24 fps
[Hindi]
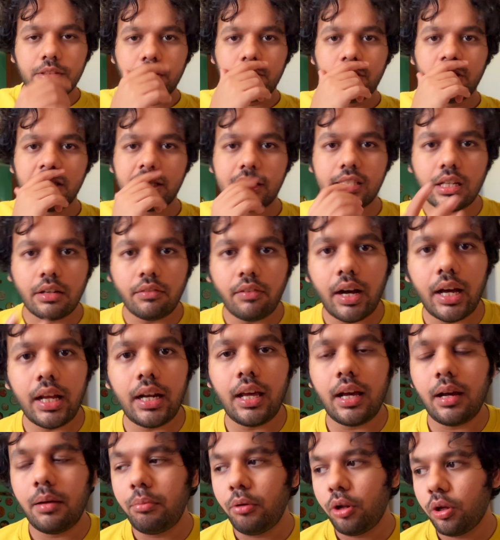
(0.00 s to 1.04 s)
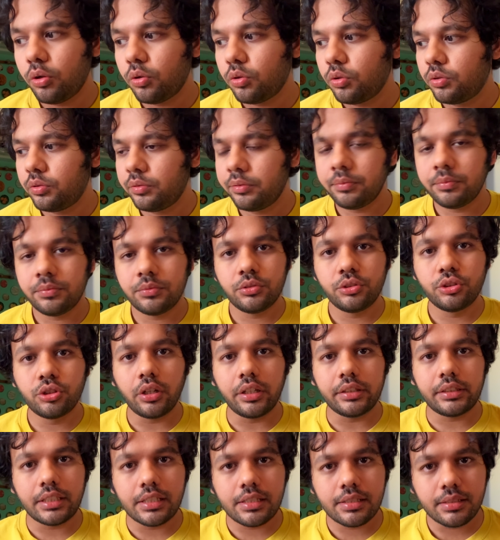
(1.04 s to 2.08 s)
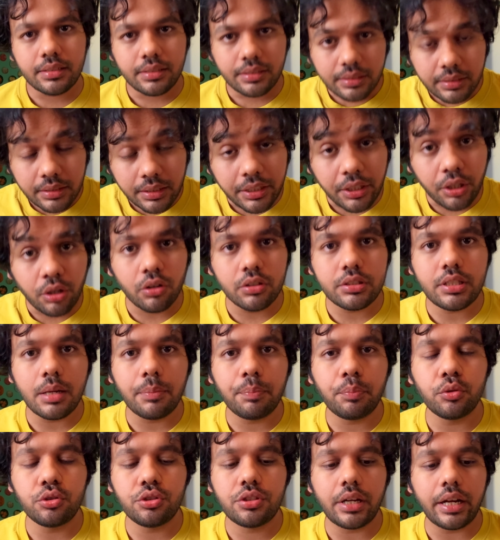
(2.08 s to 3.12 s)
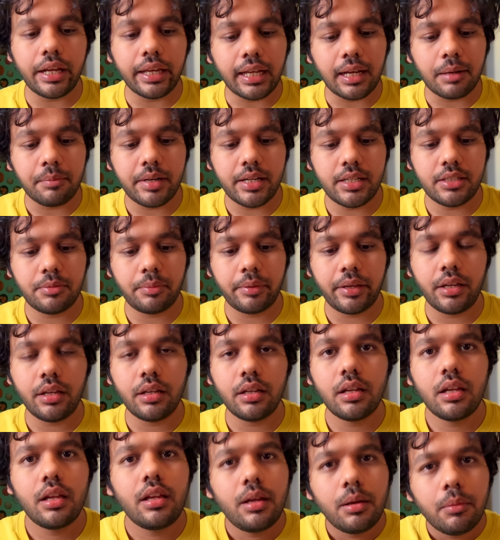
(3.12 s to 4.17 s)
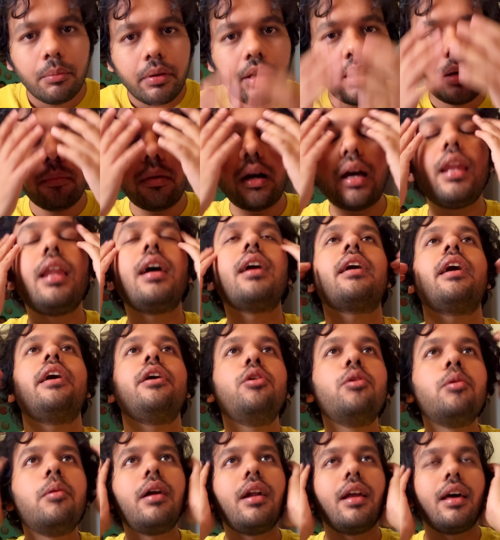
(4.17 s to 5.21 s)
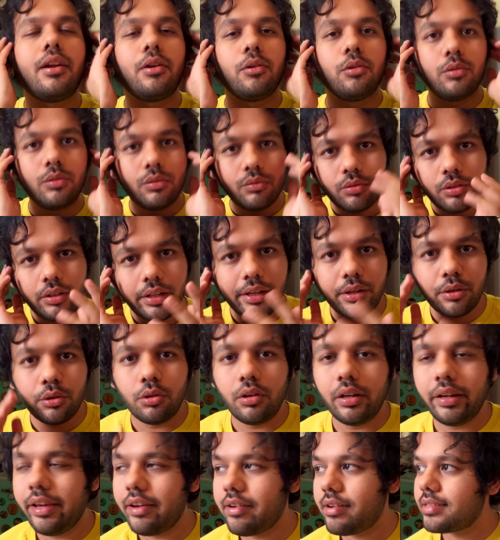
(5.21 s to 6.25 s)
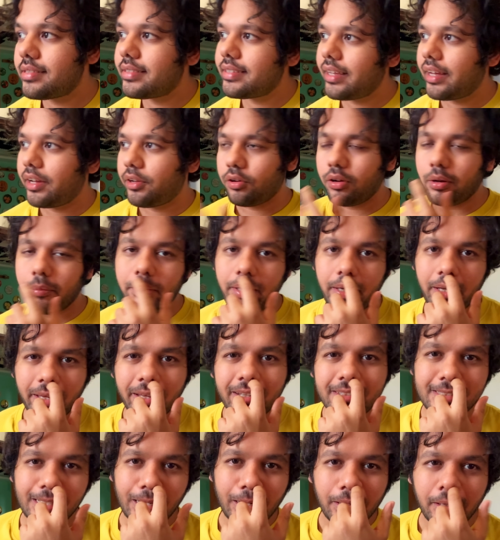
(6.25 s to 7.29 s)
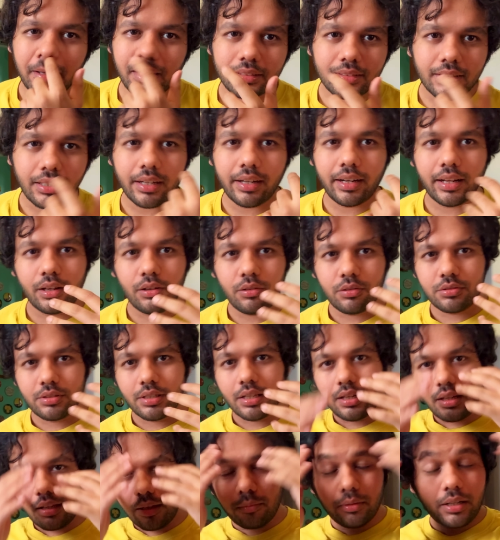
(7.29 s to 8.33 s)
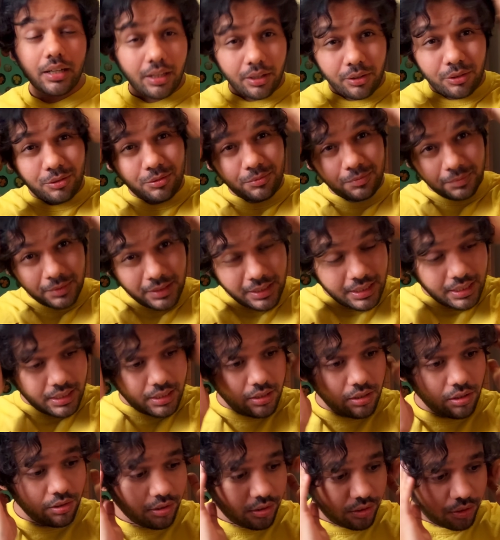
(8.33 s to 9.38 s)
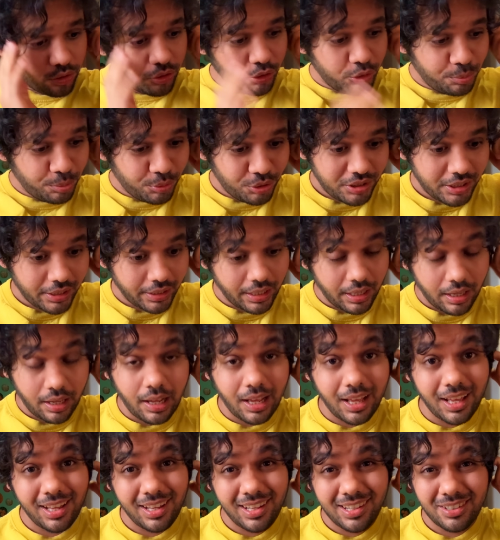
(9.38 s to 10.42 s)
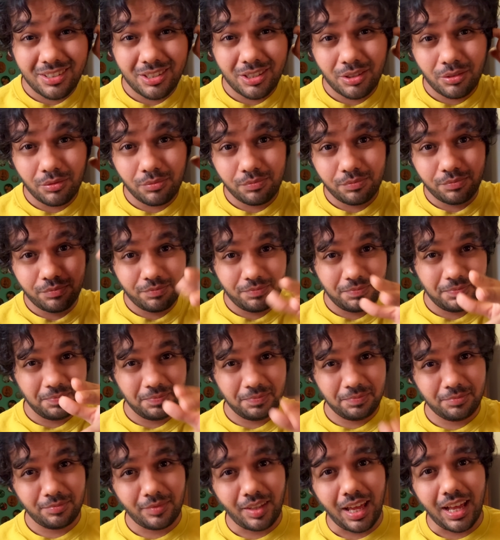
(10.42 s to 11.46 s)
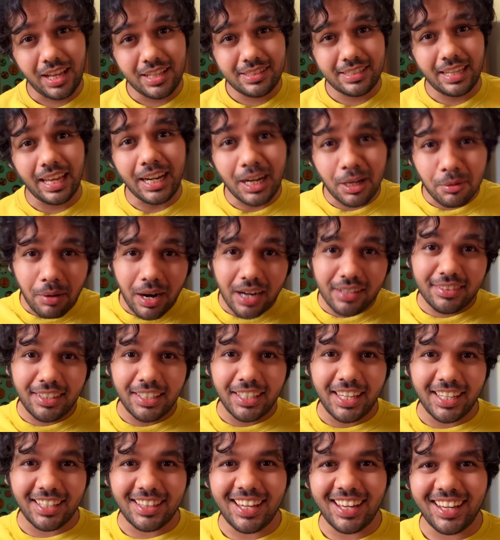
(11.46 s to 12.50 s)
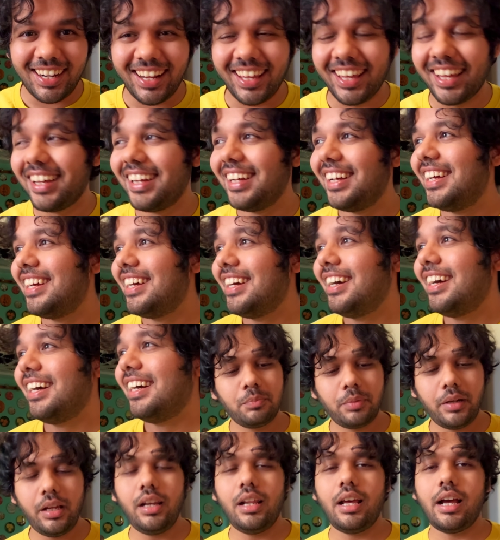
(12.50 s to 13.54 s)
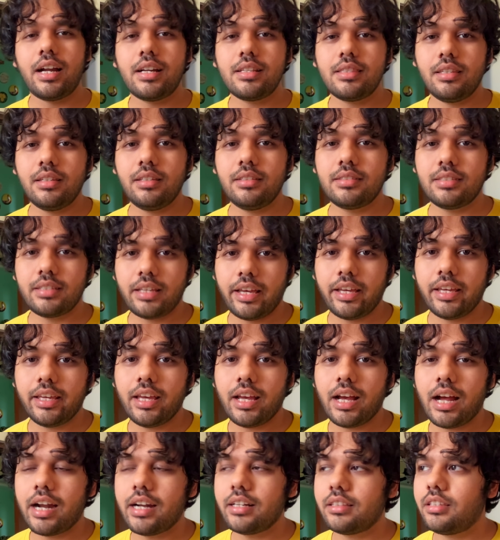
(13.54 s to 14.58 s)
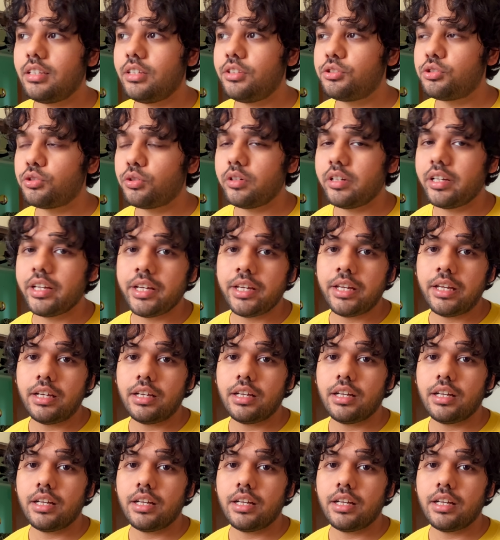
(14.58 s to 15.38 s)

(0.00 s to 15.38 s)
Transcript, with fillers: जो सवाल है आप लोगों को जो इतने दिनों से पूछ रहे हैं कमेंट्स में भैया बाला गई को बढ़ा रहा हूँ वो एक रोल के हाथ से है रॉबी ने एक साल के हाथ करना है उसके लिए बढ़ा रहा हूँ और कुछ पूछे क्या आ, और जैनब आरती किधर है पहले आरती इससे आएंगे आरती जो है